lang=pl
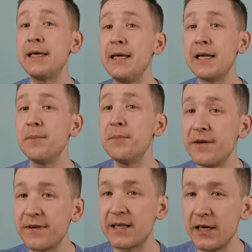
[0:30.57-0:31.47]
ile
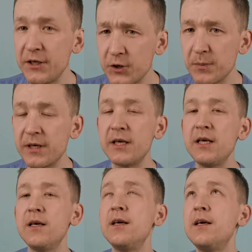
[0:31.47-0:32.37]
my wydaliśmy
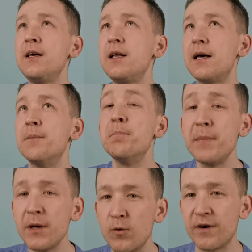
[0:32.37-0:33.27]
i ile
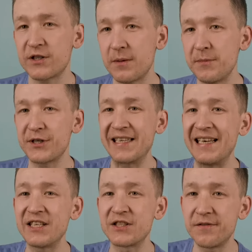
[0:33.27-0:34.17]
my uważamy, że
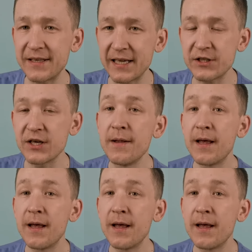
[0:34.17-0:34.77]
należy wydać,